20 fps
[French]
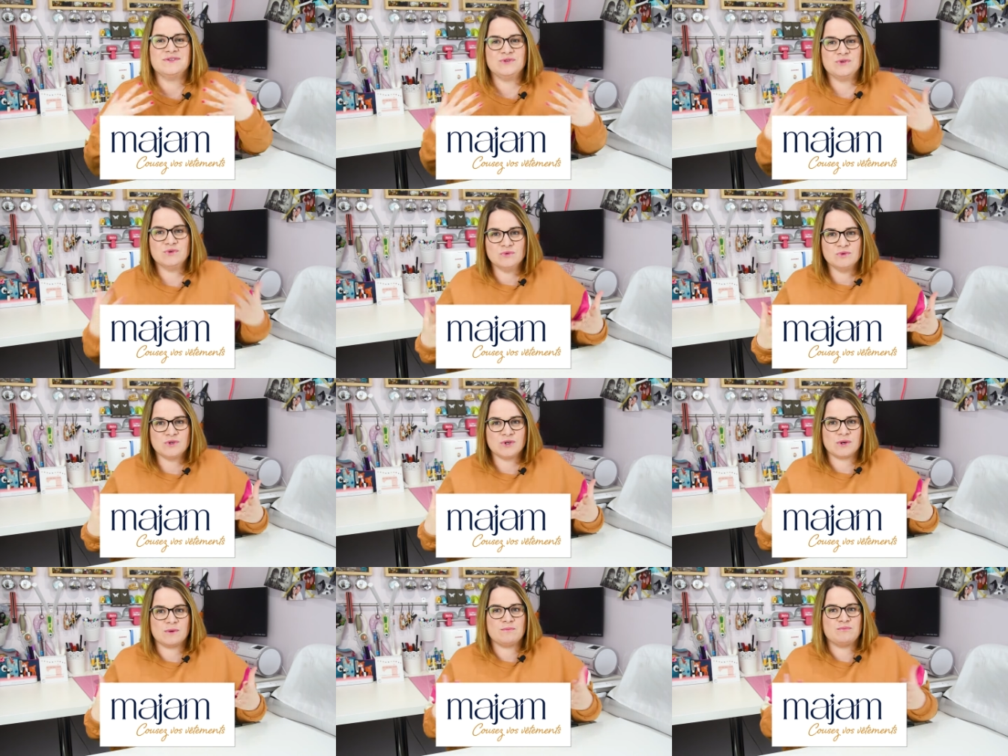
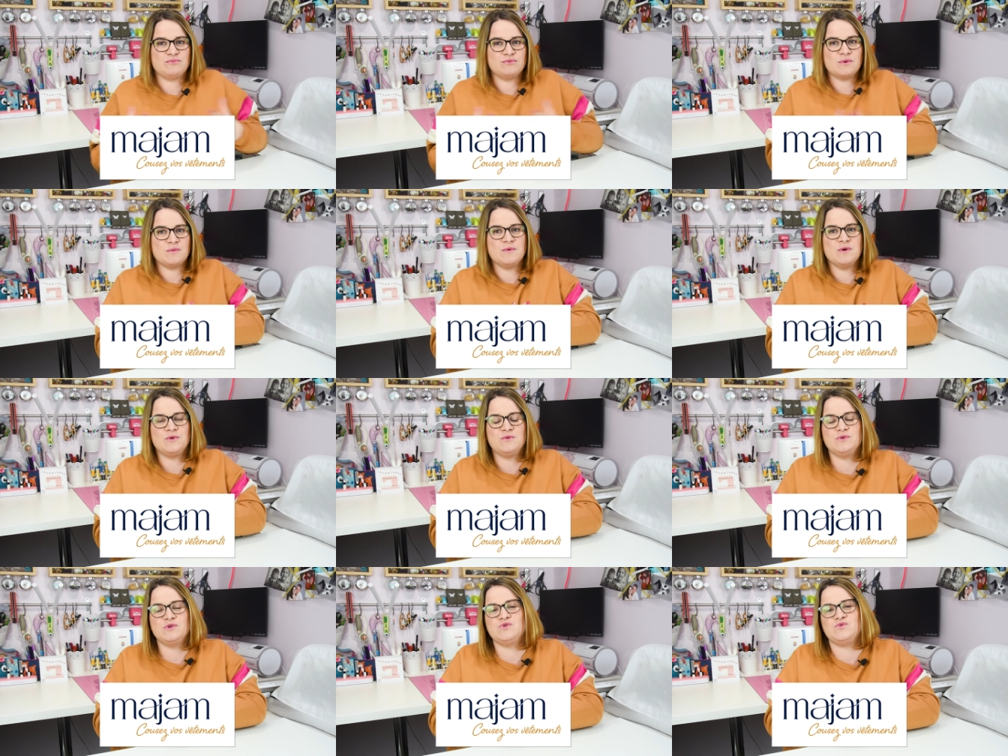Donc, pour
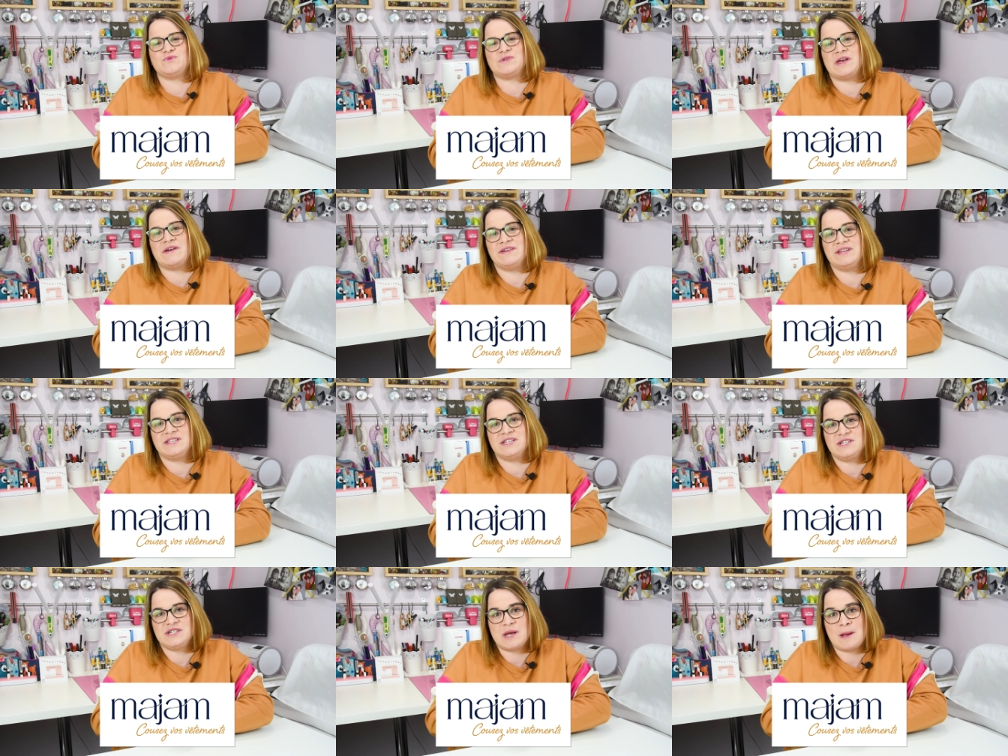beaucoup, je vous avais
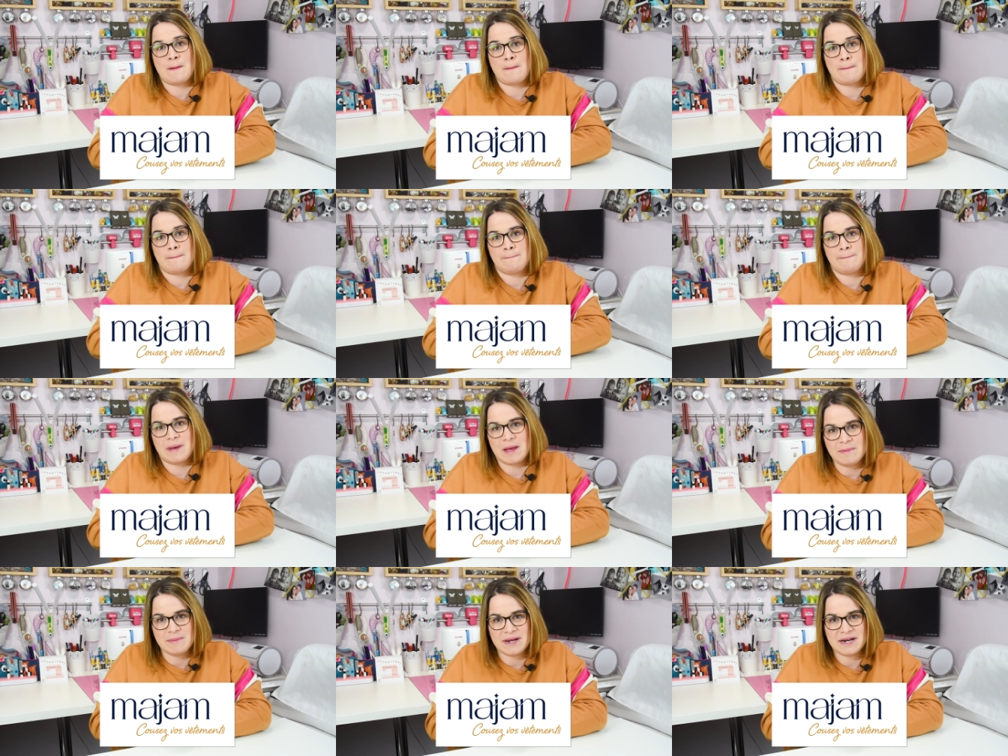déjà
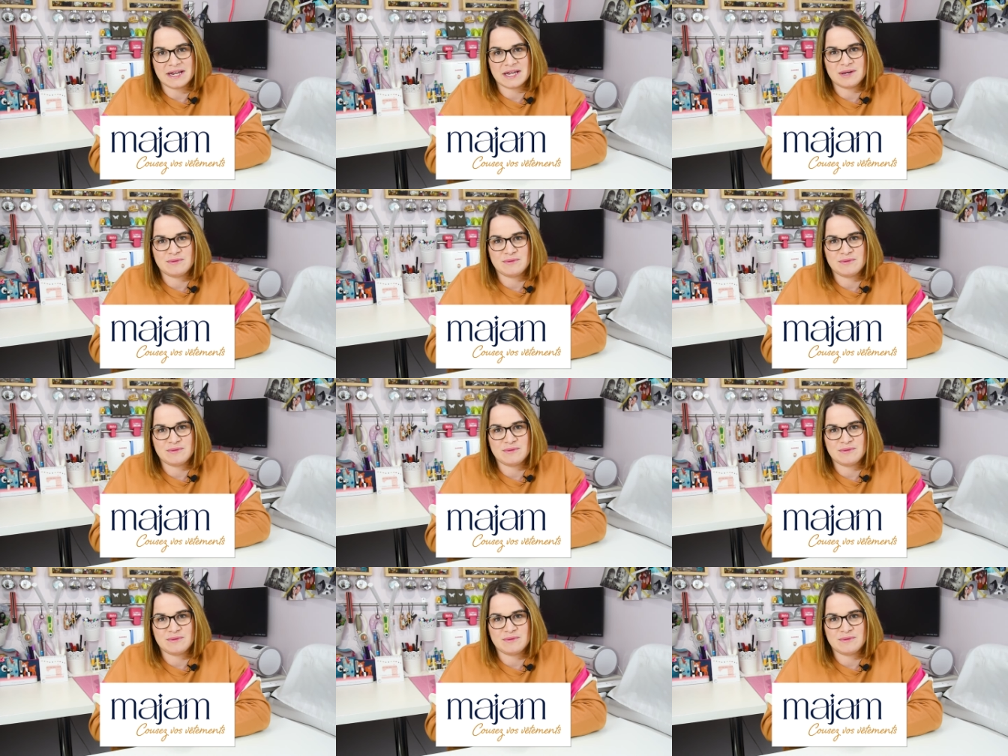pas mal